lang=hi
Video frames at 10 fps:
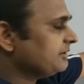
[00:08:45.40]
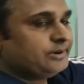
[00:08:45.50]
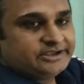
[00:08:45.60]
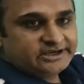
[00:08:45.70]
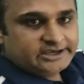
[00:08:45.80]

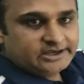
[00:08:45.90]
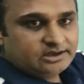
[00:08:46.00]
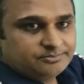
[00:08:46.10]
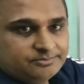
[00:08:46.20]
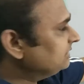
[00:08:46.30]
कर्व आ
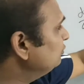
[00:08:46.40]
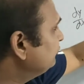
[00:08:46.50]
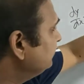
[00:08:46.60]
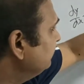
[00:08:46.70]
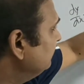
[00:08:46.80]
जाएगा मतलब
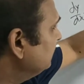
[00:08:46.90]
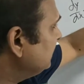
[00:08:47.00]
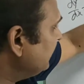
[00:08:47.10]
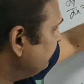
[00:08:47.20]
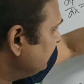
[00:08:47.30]
उस
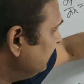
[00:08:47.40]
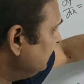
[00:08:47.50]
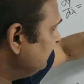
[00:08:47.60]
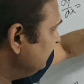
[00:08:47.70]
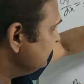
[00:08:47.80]
कर्व के
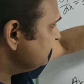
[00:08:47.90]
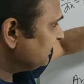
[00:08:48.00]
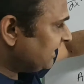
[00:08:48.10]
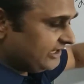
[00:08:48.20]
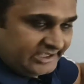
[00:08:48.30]

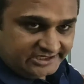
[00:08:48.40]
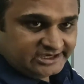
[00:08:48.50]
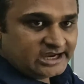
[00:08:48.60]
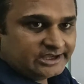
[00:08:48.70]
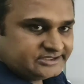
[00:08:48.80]
नीचे का
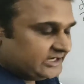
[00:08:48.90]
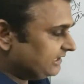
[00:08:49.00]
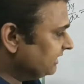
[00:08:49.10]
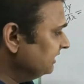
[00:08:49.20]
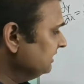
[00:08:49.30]
एरिया आ
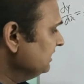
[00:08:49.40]
जाएगा